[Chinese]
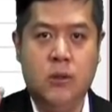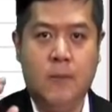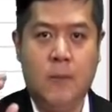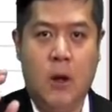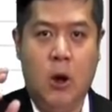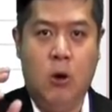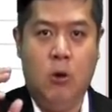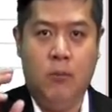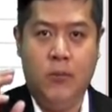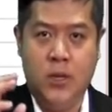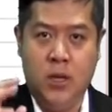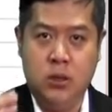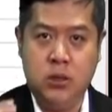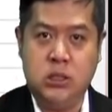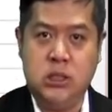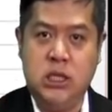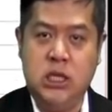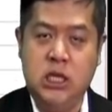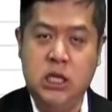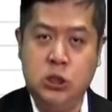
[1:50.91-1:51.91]
哦，我们
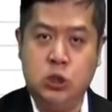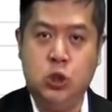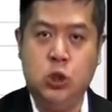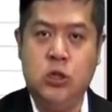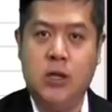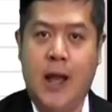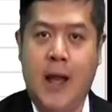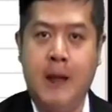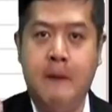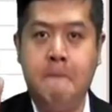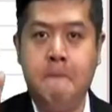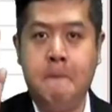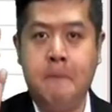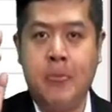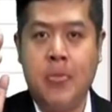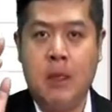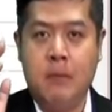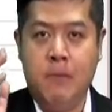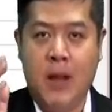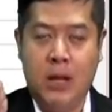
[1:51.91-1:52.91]
用依据来
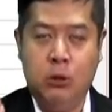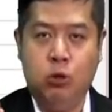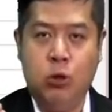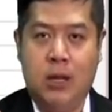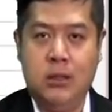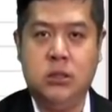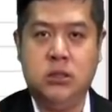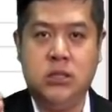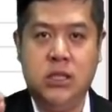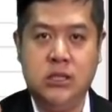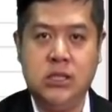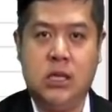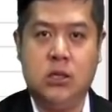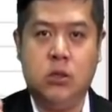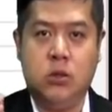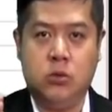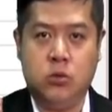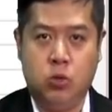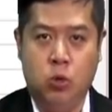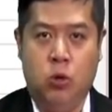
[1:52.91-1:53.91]
判断现在
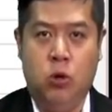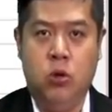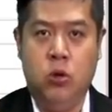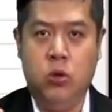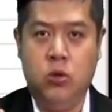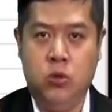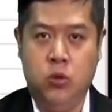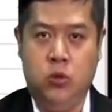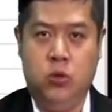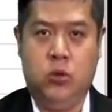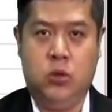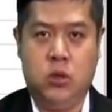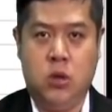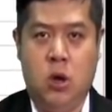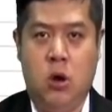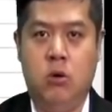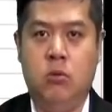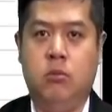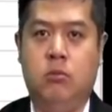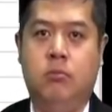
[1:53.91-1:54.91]
的多与
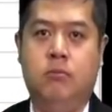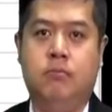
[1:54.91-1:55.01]
空。